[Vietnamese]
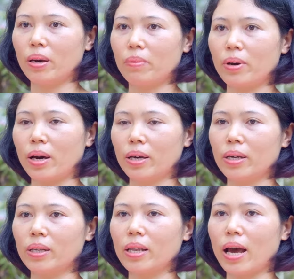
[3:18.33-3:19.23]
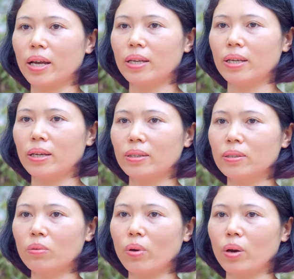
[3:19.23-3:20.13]
và hiện tại thì
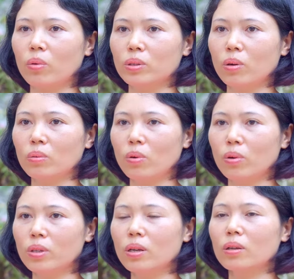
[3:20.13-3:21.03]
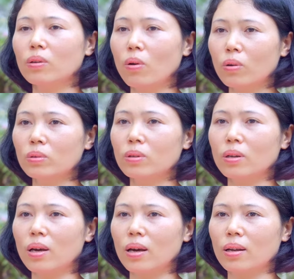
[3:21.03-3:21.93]
sức khỏe của chồng tôi rất là tốt rất
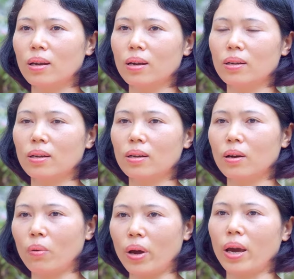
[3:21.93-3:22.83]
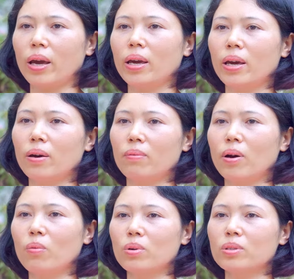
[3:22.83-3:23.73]
là là là, là khỏe và
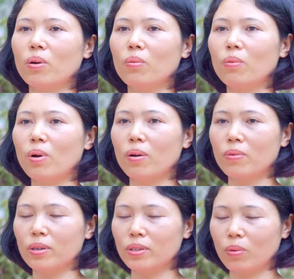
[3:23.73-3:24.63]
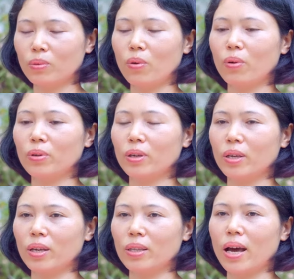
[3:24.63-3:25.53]
cuộc sống của vợ chồng tôi thì
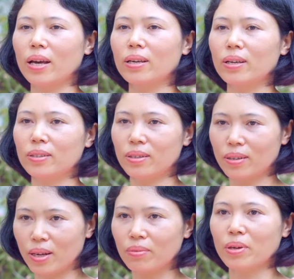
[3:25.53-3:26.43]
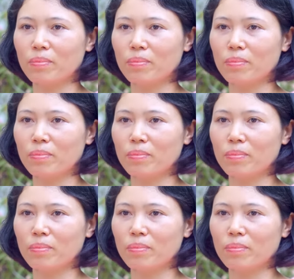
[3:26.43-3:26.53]
hiện tại rất là viên